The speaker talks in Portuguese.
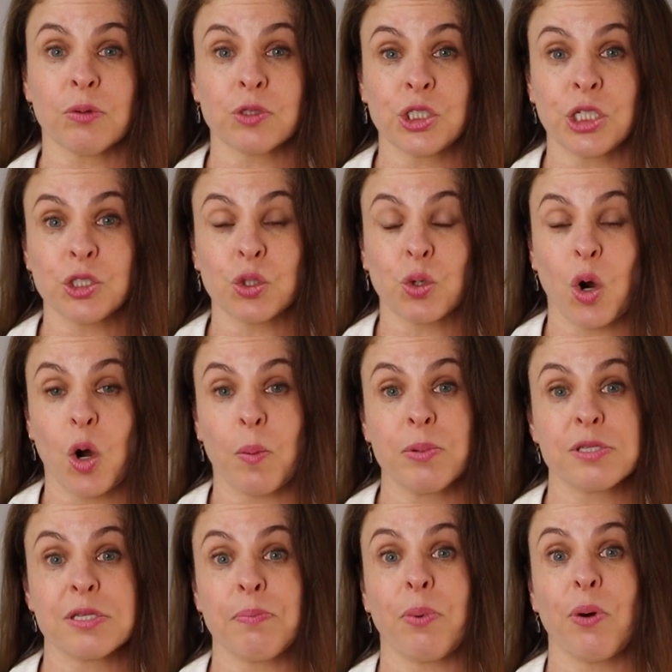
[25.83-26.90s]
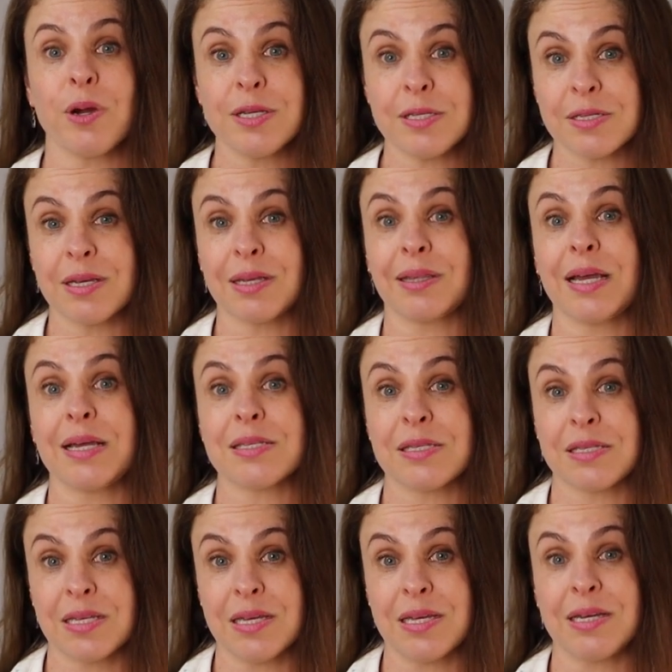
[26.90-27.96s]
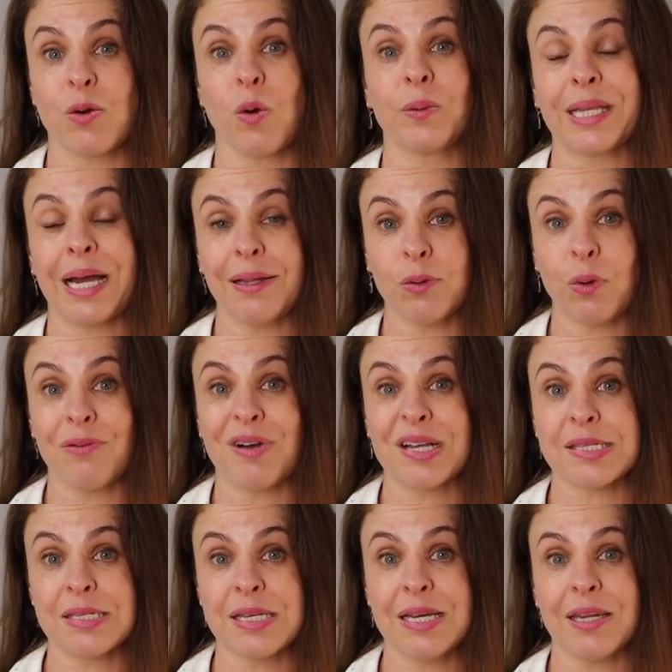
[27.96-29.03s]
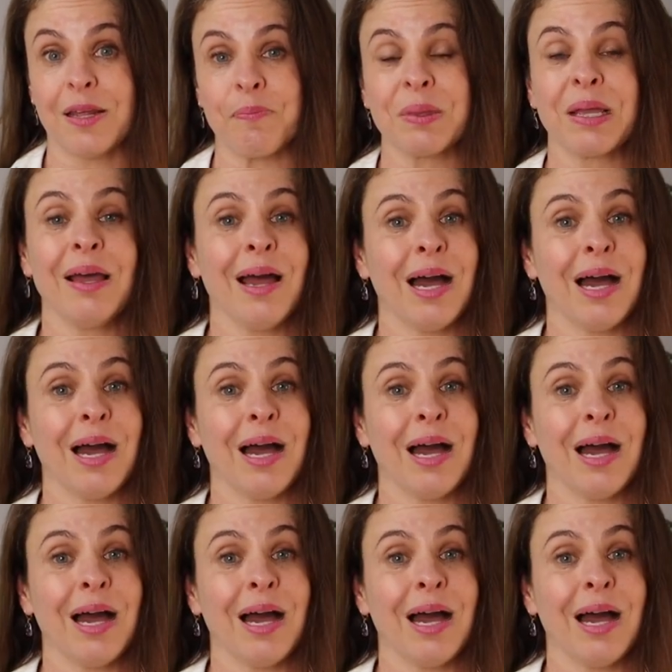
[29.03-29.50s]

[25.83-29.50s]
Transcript: de anticorpos depois desse contato com a vacina,